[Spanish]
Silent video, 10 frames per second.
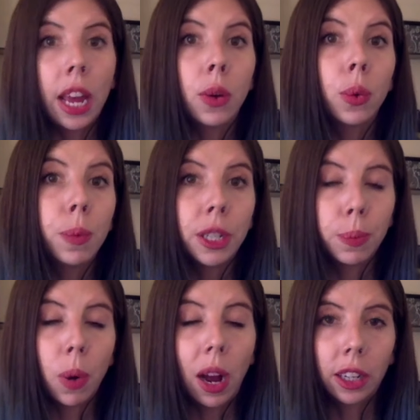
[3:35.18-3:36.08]
un
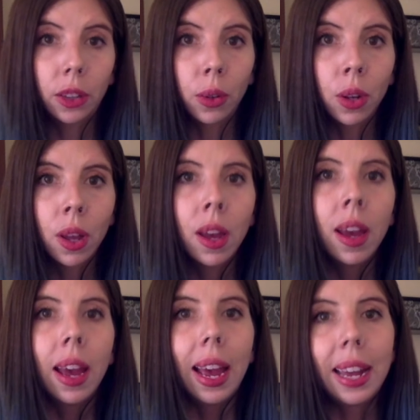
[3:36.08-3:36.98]
mismo acto.
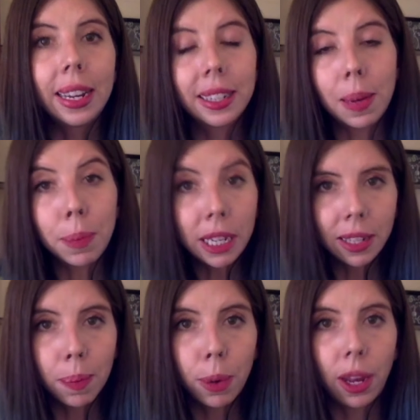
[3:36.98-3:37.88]
En esa
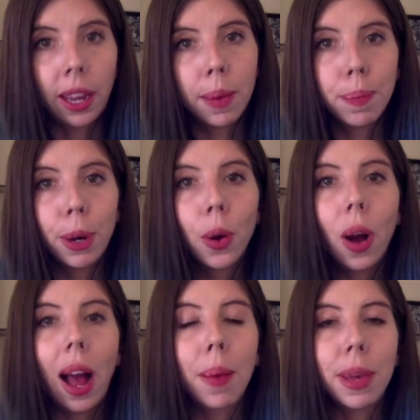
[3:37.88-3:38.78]
misa, por
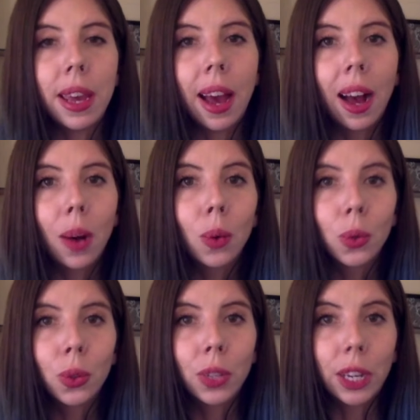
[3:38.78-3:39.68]
ejemplo, había
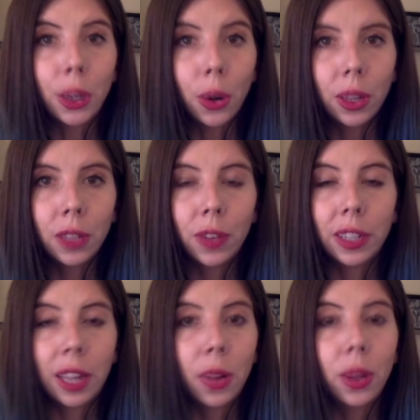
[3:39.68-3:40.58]
un señor
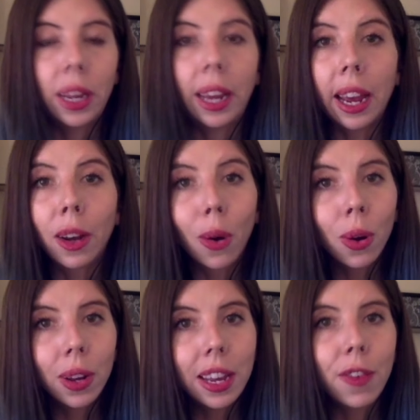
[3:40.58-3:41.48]
disfrazado de
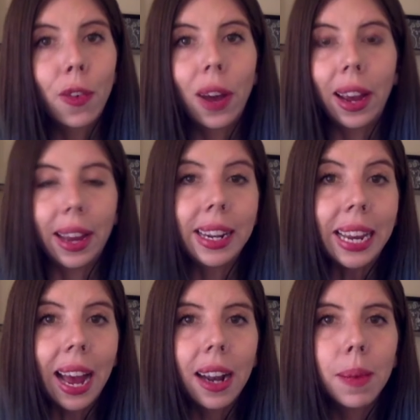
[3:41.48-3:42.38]
queco y fue
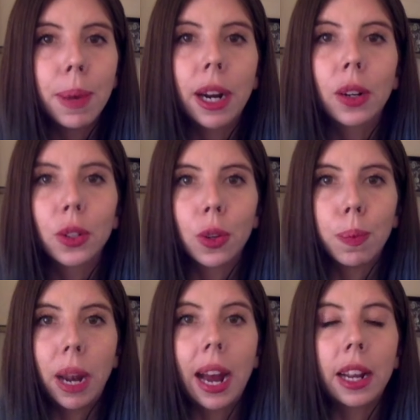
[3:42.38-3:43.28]
genial verlo
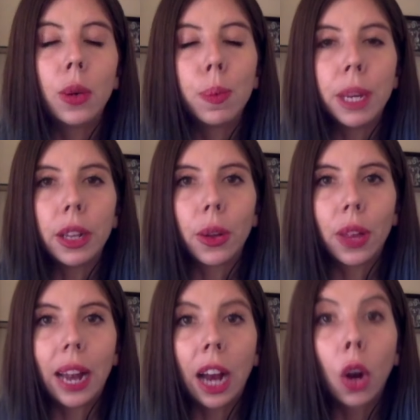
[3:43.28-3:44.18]
soplar el humito
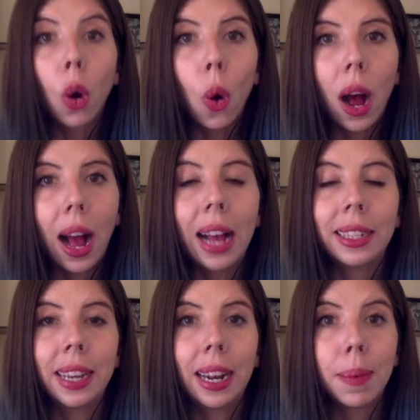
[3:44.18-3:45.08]
de la coa
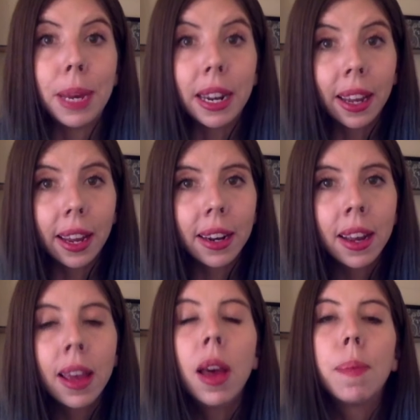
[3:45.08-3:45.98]
hacia la Virgen
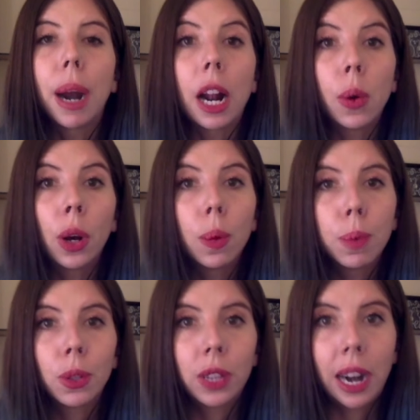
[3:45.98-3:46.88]
para luego
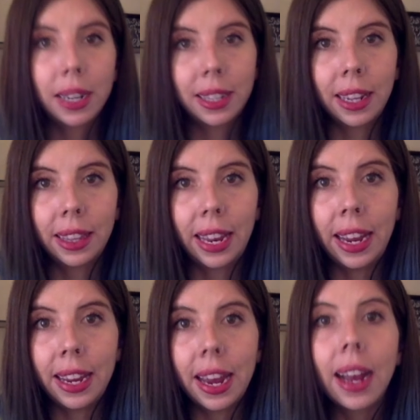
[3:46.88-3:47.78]
postrarse ante
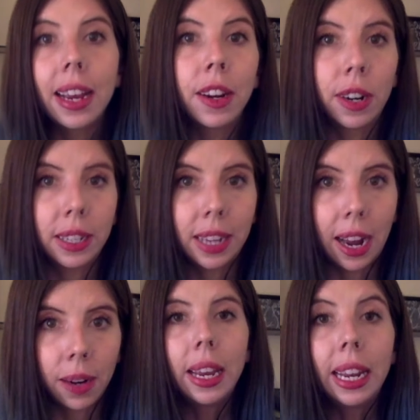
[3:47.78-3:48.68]
ella y
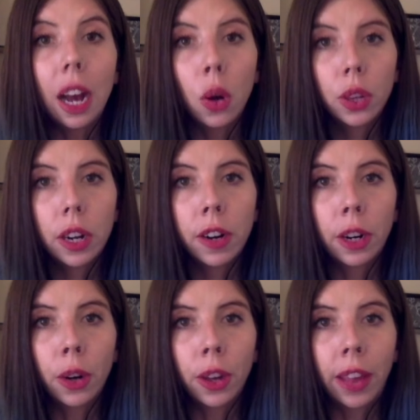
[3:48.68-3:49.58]
rezar. Y la otra,
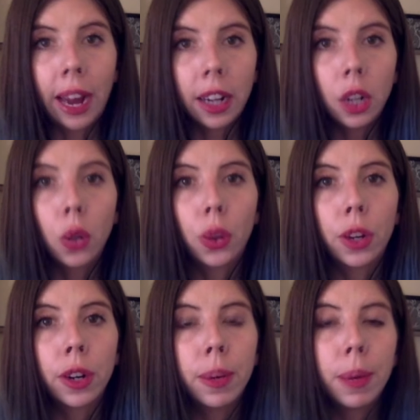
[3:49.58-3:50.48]
recordar lo
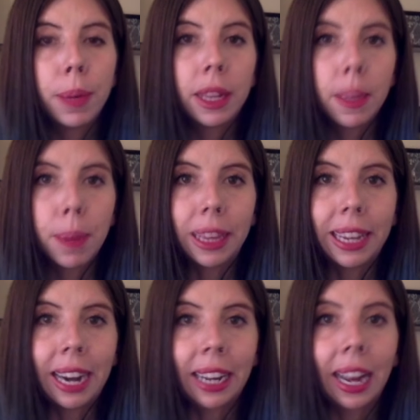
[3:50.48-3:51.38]
terriblemente
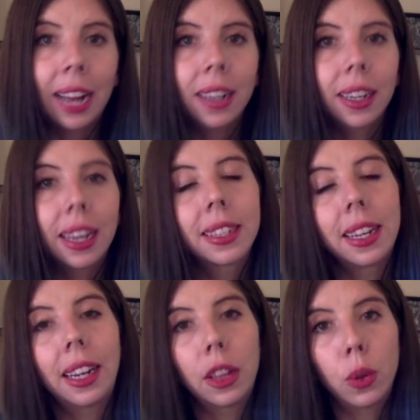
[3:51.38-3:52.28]
patriarcal que es
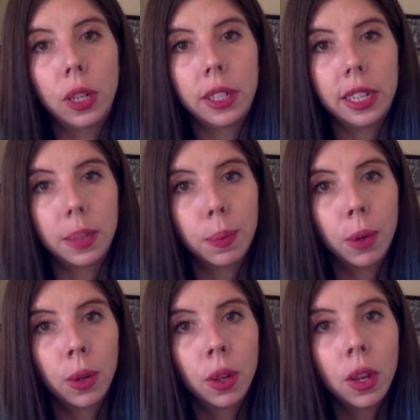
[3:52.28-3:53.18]
el catolicismo.
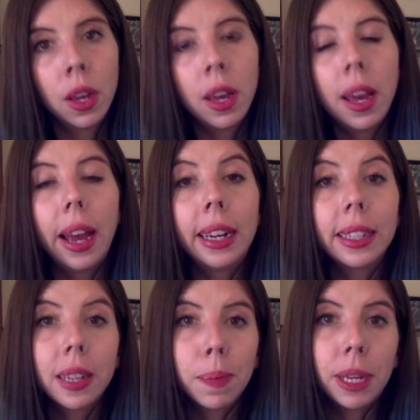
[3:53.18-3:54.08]
En
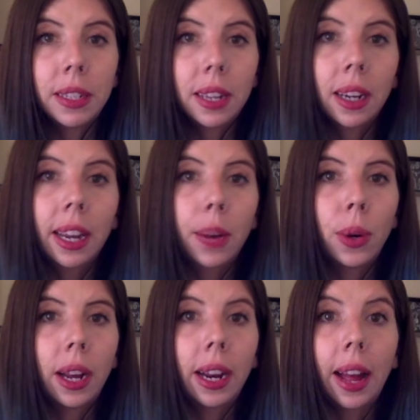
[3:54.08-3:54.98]
esa misa, que era
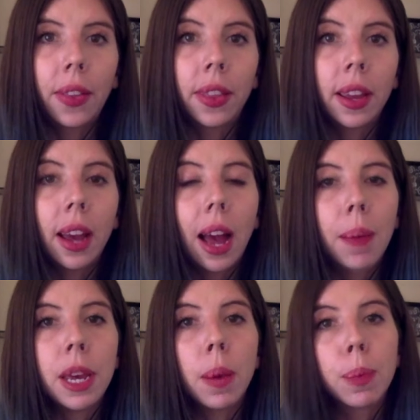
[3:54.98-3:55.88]
una grande,
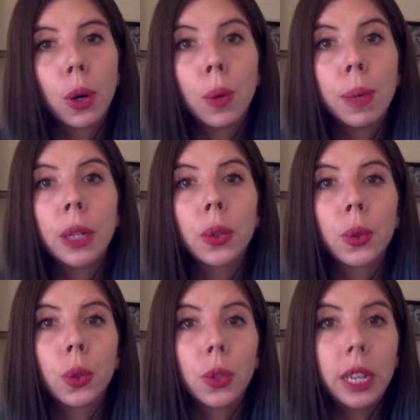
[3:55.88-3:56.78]
había por lo menos
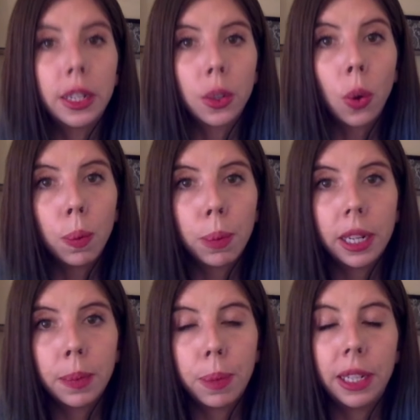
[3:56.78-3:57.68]
unos 10
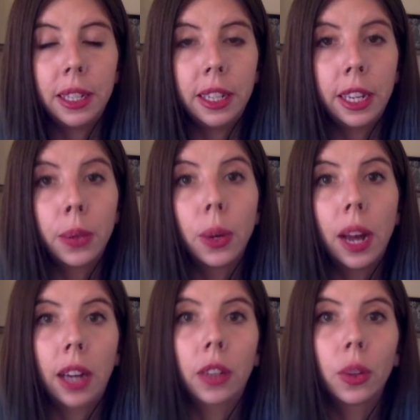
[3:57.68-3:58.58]
hombres presidiendo el
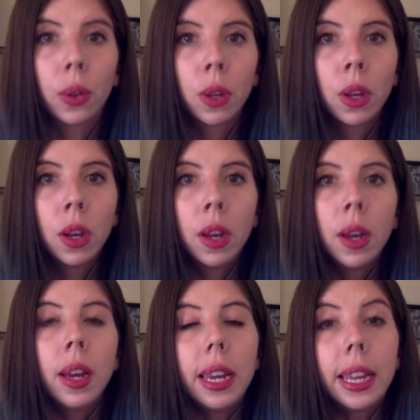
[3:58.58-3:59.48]
acto.
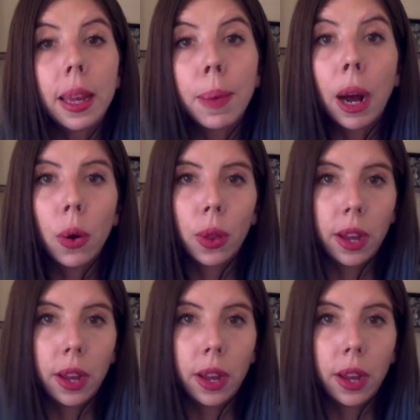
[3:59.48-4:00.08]
Y debajo